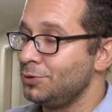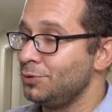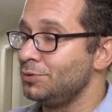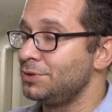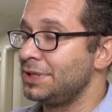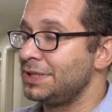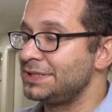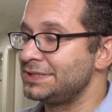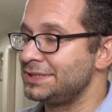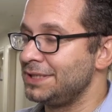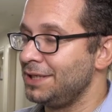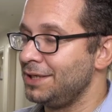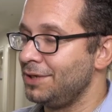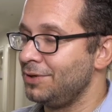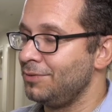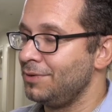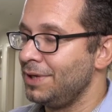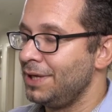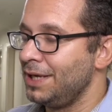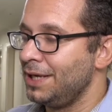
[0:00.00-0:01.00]

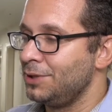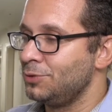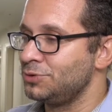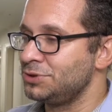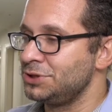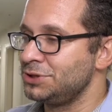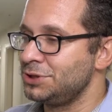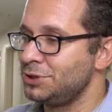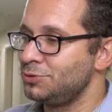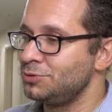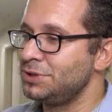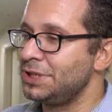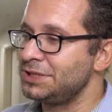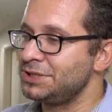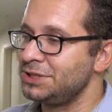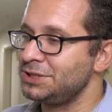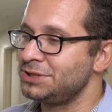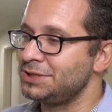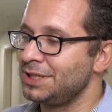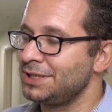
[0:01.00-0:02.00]
nutrição, no sentido da
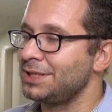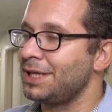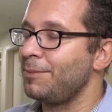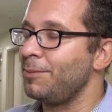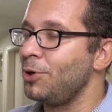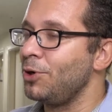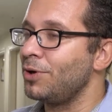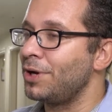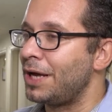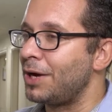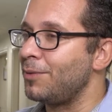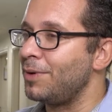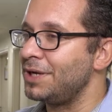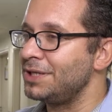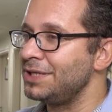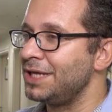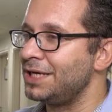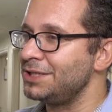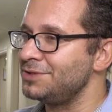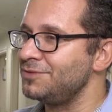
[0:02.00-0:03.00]
gente tentar melhorar a
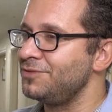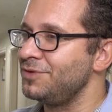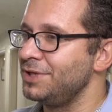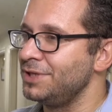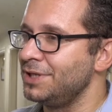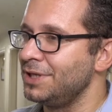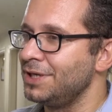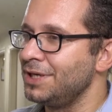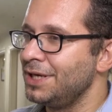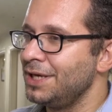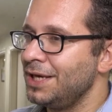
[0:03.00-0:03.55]
qualidade de vida.